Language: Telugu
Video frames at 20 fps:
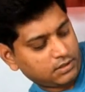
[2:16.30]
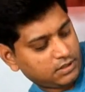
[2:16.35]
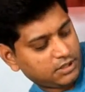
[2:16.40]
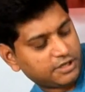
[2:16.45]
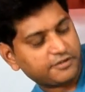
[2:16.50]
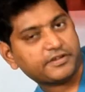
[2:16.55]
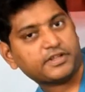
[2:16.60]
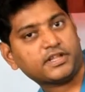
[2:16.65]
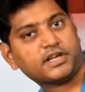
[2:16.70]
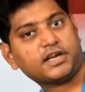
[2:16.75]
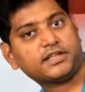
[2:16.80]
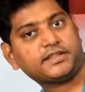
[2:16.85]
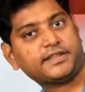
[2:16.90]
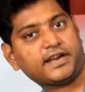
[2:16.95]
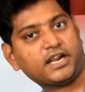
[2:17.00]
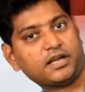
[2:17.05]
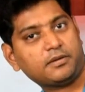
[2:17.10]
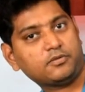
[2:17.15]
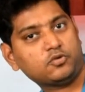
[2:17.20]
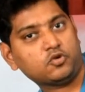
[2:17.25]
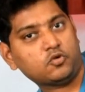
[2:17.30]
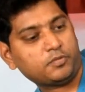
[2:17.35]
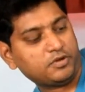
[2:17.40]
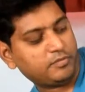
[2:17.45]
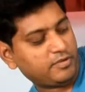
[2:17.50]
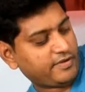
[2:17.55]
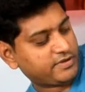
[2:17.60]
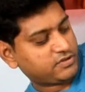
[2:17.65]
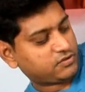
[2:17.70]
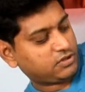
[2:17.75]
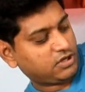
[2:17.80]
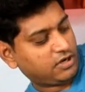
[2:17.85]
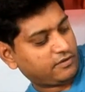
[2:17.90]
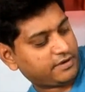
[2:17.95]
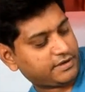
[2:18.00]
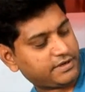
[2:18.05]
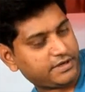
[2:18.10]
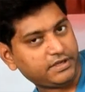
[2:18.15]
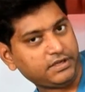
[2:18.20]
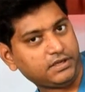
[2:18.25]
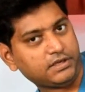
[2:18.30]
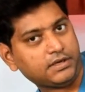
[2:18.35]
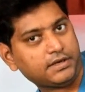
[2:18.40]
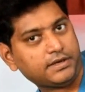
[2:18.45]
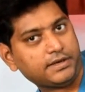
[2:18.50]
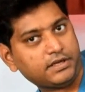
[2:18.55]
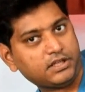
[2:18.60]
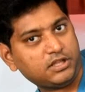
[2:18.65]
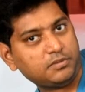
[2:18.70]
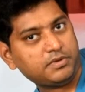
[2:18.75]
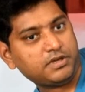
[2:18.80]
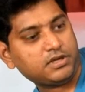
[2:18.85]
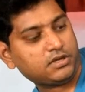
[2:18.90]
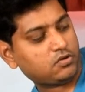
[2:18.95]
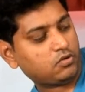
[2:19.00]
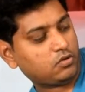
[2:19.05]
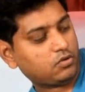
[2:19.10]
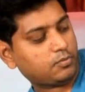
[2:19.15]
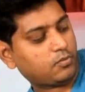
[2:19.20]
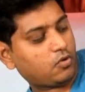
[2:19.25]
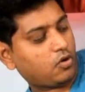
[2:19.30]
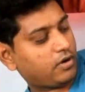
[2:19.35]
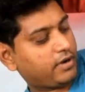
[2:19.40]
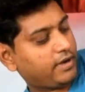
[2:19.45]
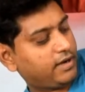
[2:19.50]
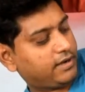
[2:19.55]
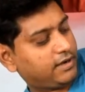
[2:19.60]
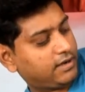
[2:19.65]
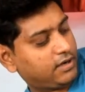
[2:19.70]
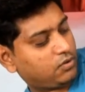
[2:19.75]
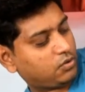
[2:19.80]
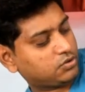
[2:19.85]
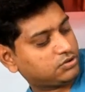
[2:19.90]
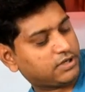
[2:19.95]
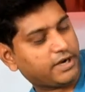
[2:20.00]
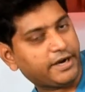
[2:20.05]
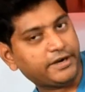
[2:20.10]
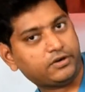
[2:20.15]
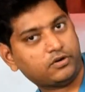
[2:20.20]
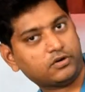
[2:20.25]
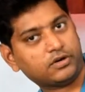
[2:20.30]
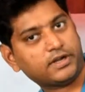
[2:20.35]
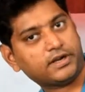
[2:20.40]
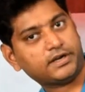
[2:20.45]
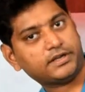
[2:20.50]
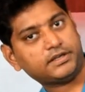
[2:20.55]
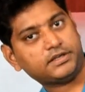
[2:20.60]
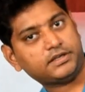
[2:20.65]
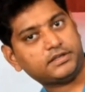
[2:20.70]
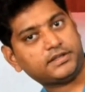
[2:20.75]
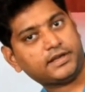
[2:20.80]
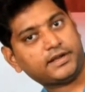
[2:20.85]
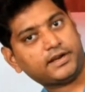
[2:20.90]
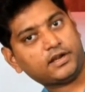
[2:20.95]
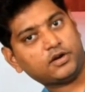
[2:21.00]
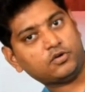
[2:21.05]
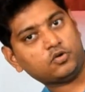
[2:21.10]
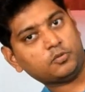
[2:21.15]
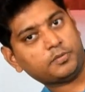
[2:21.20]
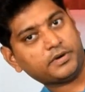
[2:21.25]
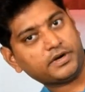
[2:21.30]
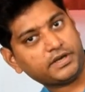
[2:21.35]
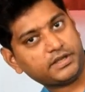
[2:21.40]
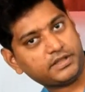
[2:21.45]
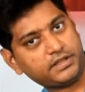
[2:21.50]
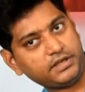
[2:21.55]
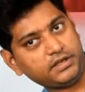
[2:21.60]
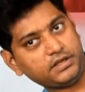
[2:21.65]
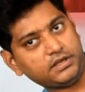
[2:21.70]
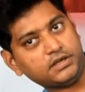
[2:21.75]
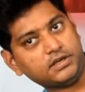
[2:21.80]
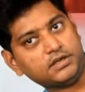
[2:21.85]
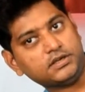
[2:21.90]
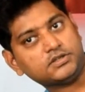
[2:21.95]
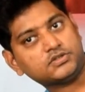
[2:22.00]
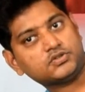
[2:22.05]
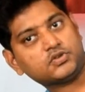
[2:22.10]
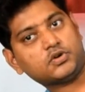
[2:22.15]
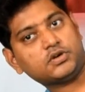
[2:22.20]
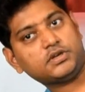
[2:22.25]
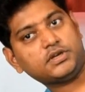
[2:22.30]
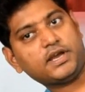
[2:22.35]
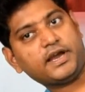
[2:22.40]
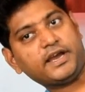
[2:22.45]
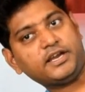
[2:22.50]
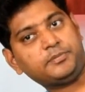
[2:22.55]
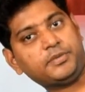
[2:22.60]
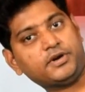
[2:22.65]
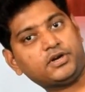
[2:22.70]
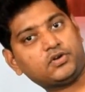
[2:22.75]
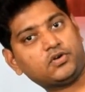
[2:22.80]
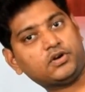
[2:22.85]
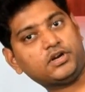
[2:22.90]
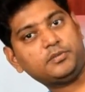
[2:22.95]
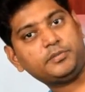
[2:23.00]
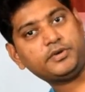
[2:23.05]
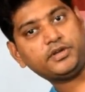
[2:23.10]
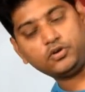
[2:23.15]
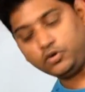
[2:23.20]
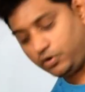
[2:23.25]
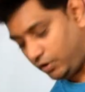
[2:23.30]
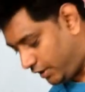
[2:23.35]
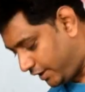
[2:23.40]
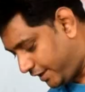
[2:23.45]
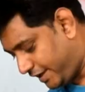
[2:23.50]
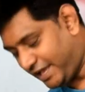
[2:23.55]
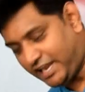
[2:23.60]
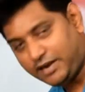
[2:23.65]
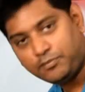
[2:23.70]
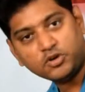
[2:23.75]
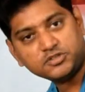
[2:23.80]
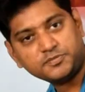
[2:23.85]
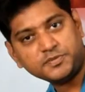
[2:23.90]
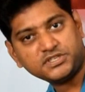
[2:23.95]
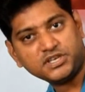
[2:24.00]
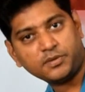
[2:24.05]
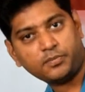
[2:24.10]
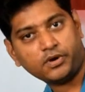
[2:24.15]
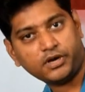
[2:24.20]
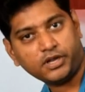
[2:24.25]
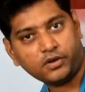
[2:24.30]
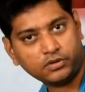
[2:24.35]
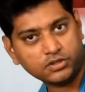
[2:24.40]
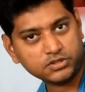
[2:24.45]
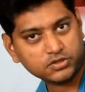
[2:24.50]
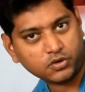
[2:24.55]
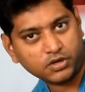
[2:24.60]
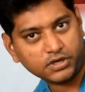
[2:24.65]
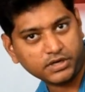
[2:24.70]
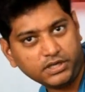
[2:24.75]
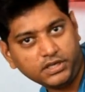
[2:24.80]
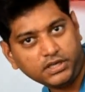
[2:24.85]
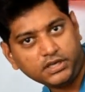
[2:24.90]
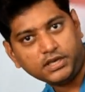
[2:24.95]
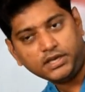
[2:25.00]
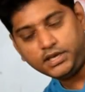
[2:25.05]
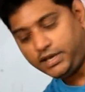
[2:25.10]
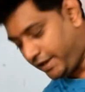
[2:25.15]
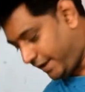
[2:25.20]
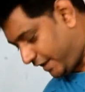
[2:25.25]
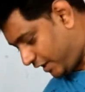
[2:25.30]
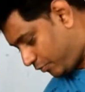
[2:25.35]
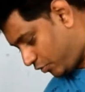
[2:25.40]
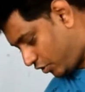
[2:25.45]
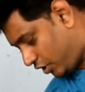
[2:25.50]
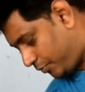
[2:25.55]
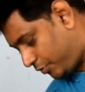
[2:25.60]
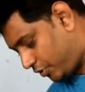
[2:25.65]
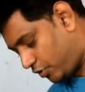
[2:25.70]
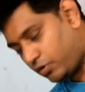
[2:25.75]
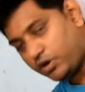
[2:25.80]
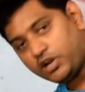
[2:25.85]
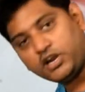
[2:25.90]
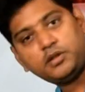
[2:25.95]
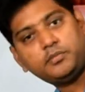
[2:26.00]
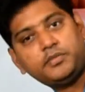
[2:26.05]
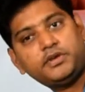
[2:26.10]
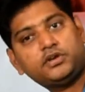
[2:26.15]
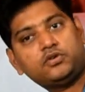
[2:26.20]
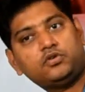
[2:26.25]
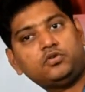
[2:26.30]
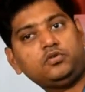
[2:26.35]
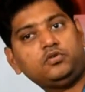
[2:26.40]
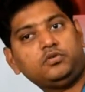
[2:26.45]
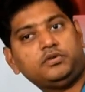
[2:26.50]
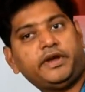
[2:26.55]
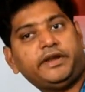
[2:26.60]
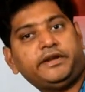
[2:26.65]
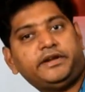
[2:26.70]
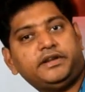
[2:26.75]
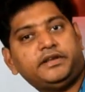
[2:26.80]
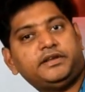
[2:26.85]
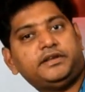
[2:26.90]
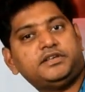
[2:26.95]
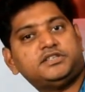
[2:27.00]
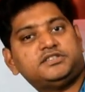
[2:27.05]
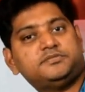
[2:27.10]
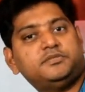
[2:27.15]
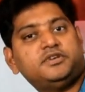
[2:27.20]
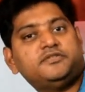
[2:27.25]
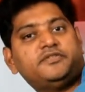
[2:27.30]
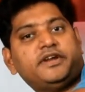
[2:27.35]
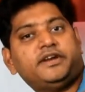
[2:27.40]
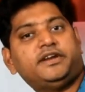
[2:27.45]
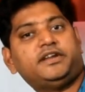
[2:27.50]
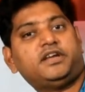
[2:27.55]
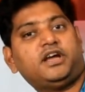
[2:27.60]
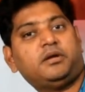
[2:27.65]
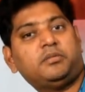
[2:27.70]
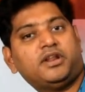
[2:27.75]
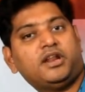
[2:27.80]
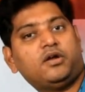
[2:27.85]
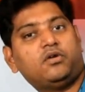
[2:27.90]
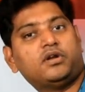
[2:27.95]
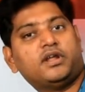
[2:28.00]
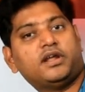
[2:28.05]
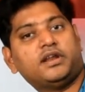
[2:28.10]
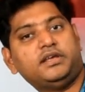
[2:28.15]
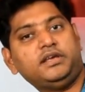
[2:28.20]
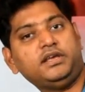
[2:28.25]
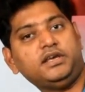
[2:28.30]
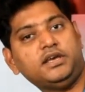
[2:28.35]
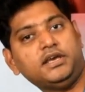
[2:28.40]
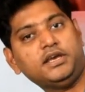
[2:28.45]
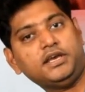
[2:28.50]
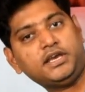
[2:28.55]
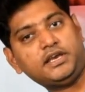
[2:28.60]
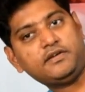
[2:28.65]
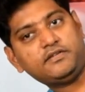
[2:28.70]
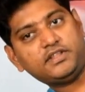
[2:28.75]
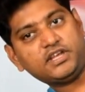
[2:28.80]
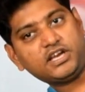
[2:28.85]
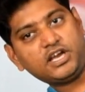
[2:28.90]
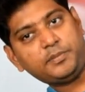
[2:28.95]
ఈ విధంగా లూప్ ని వేసుకున్నామండి ఇది మీకు మోకాల కన్నా కొంచెం హైట్ ఉండాలి ఈ తెరార్ లూప్ అనేది సో ఈ హైట్ పెట్టుకొని మీరు ఎల్బోస్ని సపోర్ట్గా తీసుకోండి ఎల్బో ఎప్పుడు కూడా మీకు నైంటీ డిగ్రీస్ మీ కి ఉండేలా ఉండాలి ఈ విధంగా